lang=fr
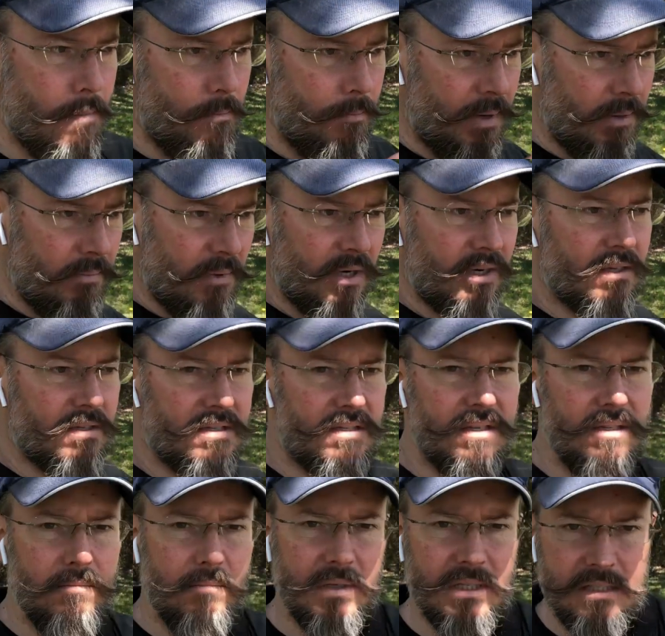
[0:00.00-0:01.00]

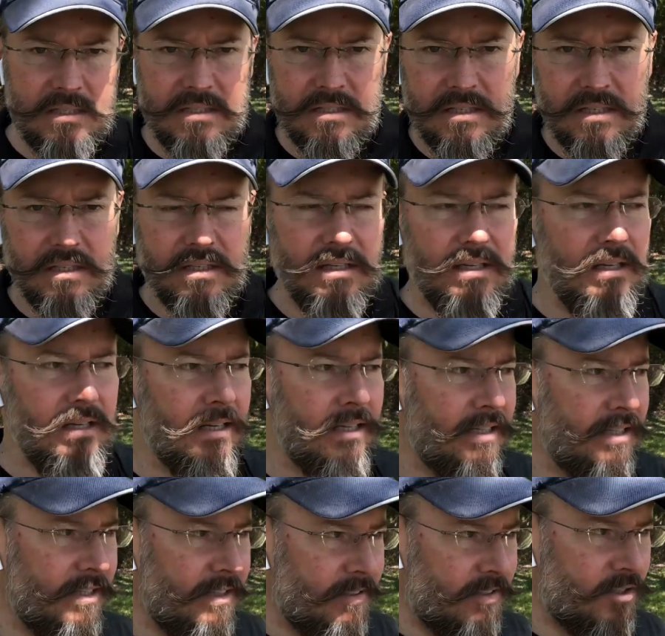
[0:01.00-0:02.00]
Mémoriser et méditer
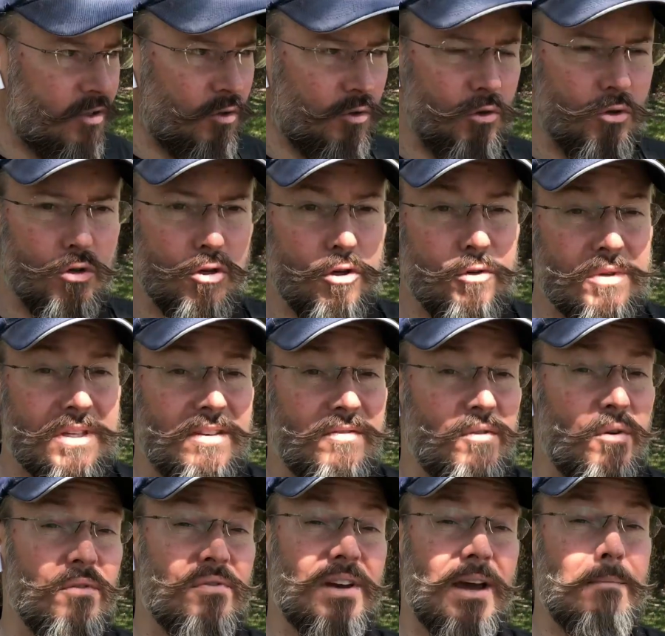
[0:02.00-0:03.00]
sont deux choses qui
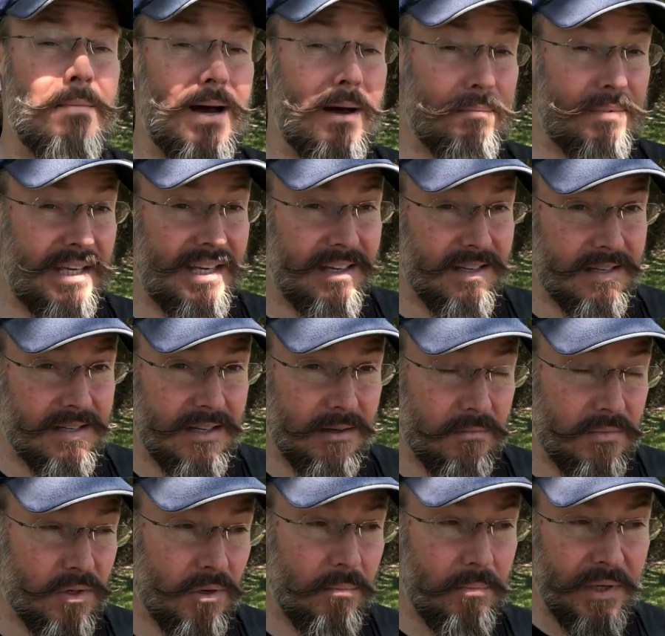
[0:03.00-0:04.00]
vont vraiment bien ensemble.
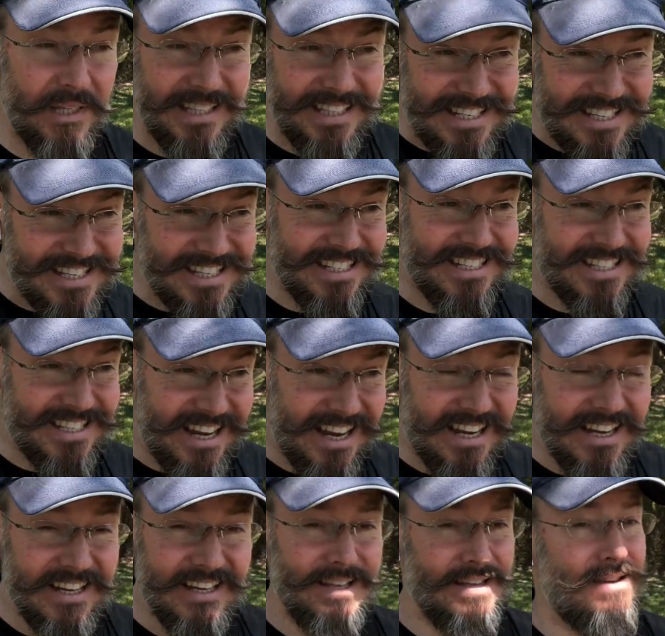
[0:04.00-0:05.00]
Ils ne sont pas
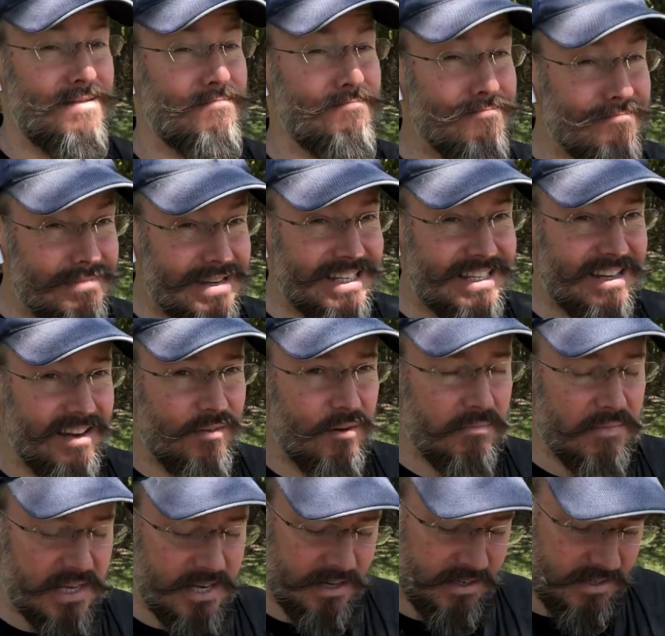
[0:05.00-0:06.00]
nécessaires, mais ça va
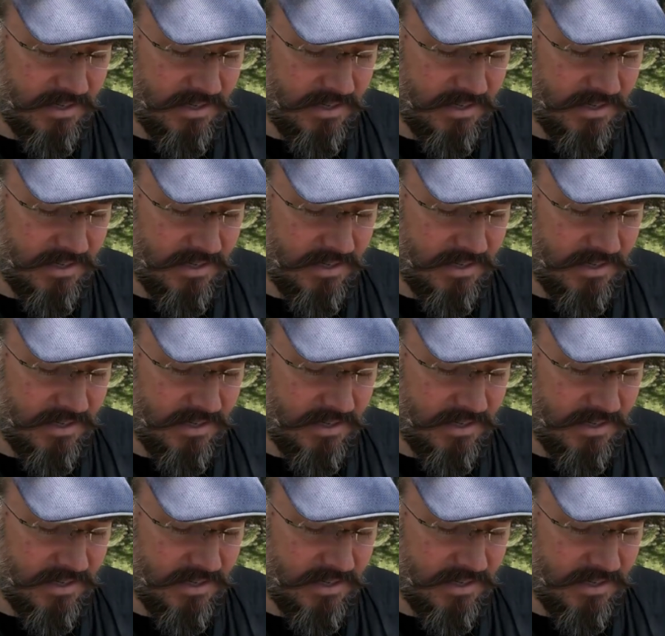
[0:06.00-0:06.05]
bien